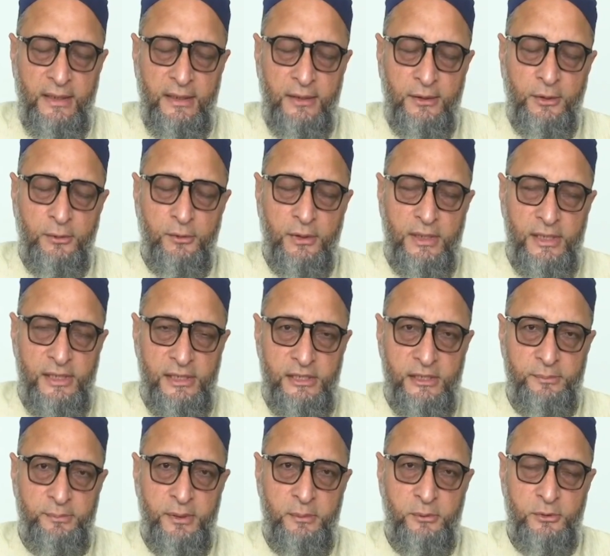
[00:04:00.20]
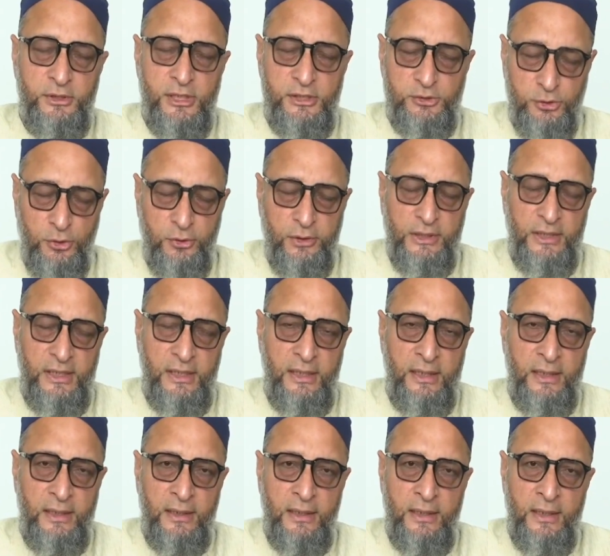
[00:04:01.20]
है क्योंकि डीजीपी मुझे एश्योर किए
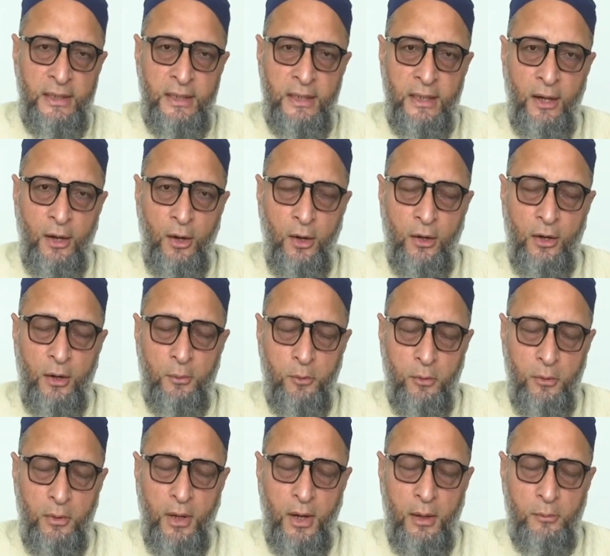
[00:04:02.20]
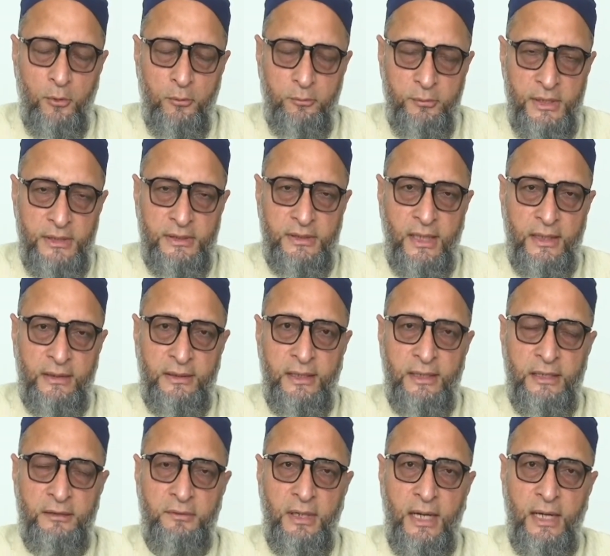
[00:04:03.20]
हैं और हम हम उम्मीद करते
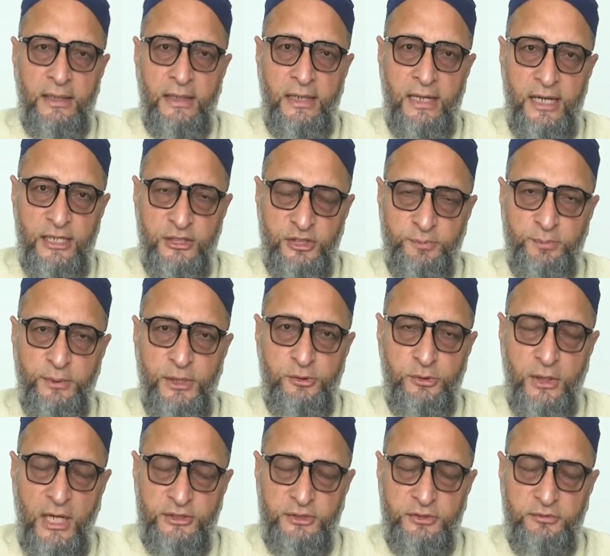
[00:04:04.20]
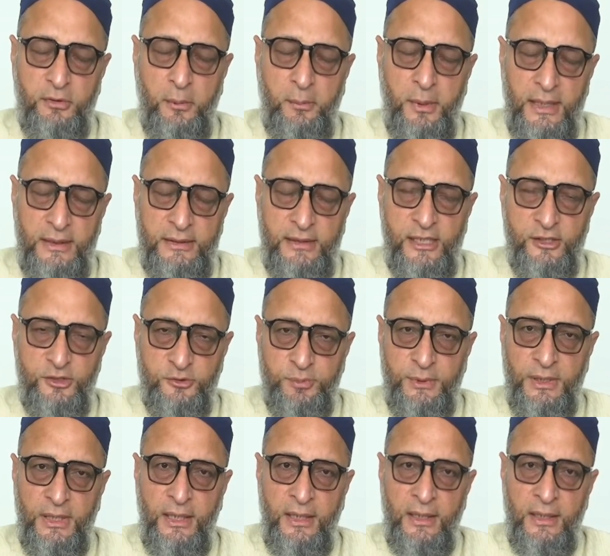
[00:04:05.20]
हैं कि वहाँ के एसपी जो आसिफाबाद के
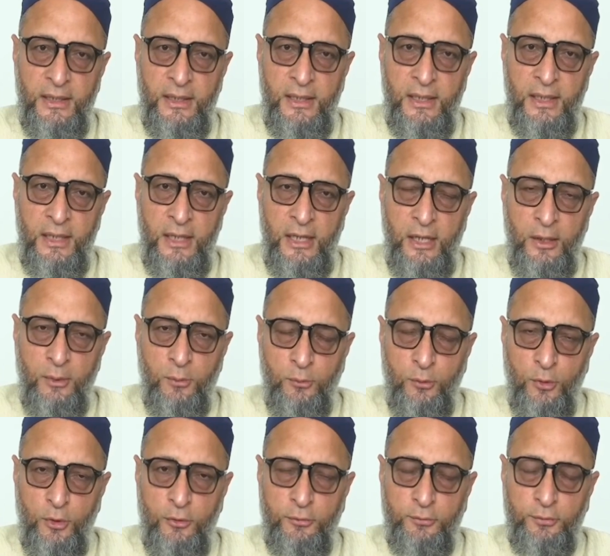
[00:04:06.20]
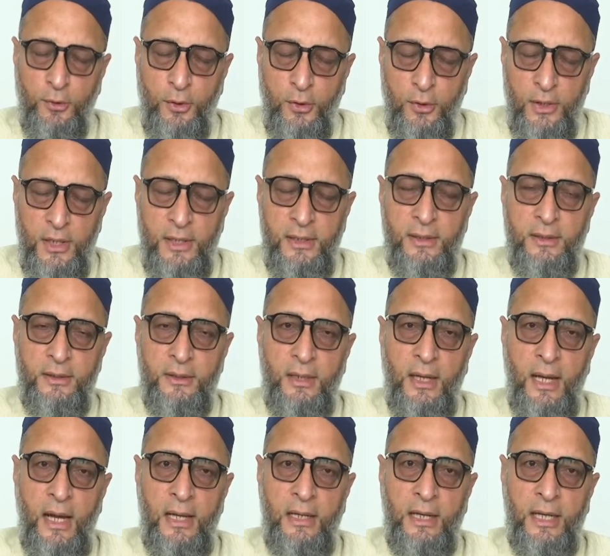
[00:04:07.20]
एसपी है वो फ़ौर
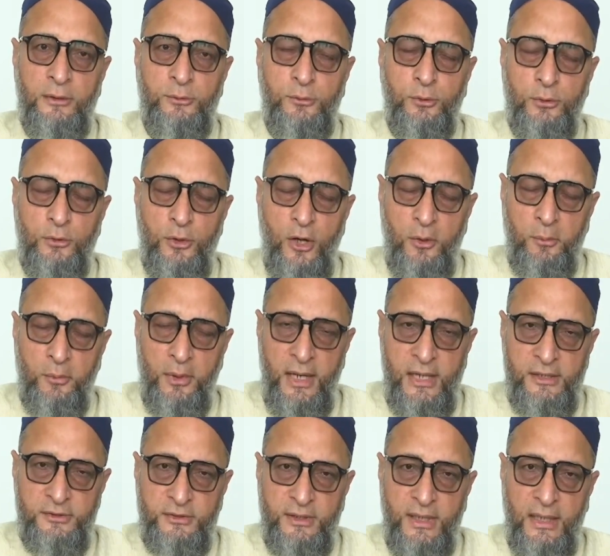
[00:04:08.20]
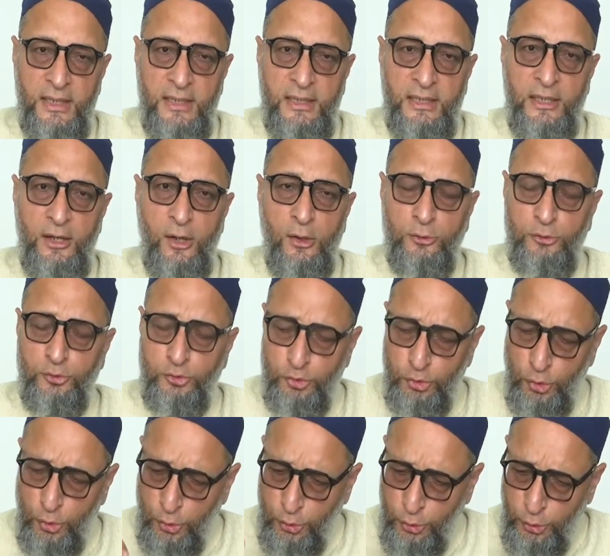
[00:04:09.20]
हालात को नॉर्मलाइज करेंगे और
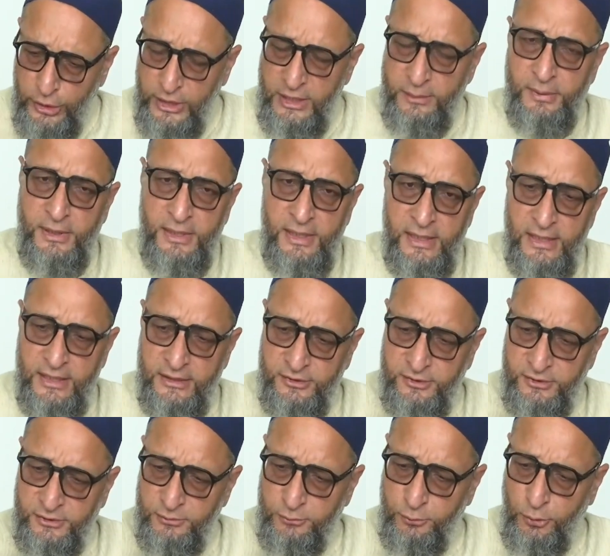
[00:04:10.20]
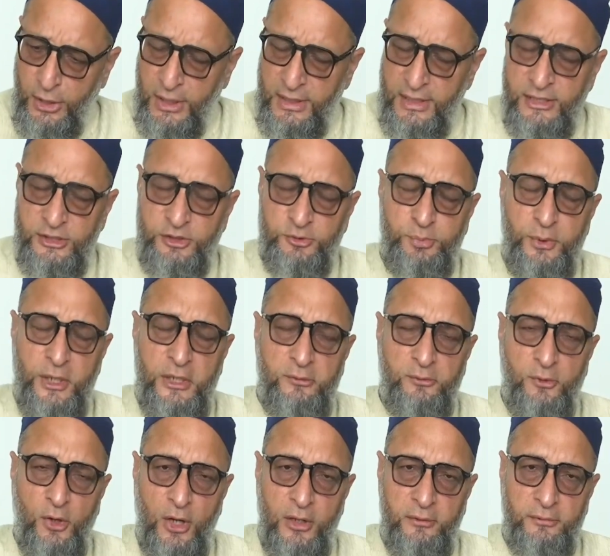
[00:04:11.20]
जो कोई भी इस वायलेंस में
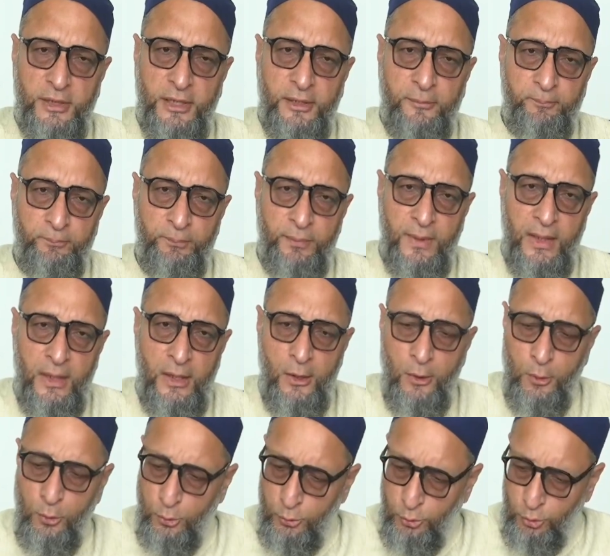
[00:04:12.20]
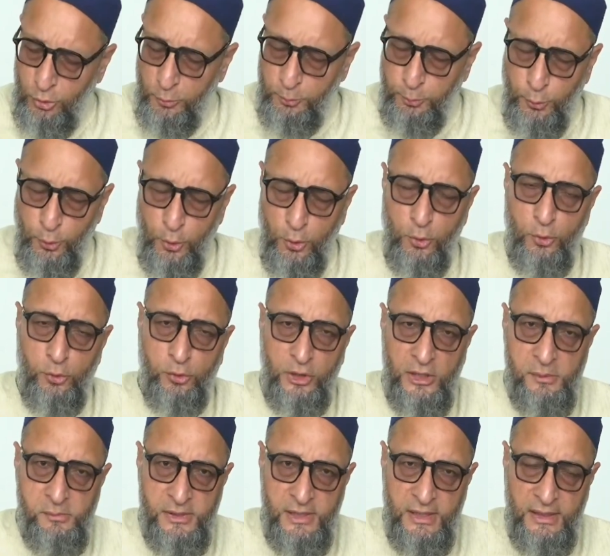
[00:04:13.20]
इन्वॉल्व है उनको पोरों
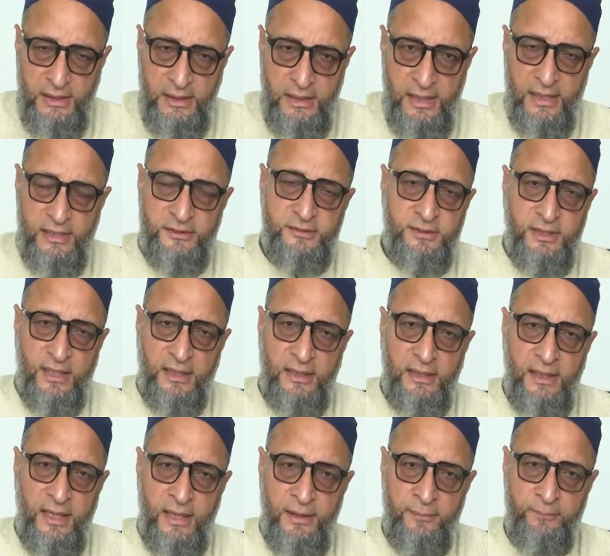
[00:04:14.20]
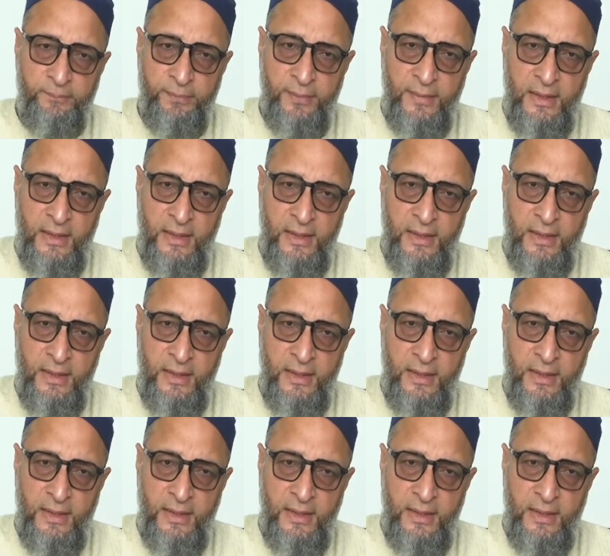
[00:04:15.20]
को इमीडिएटली अरेस्ट करके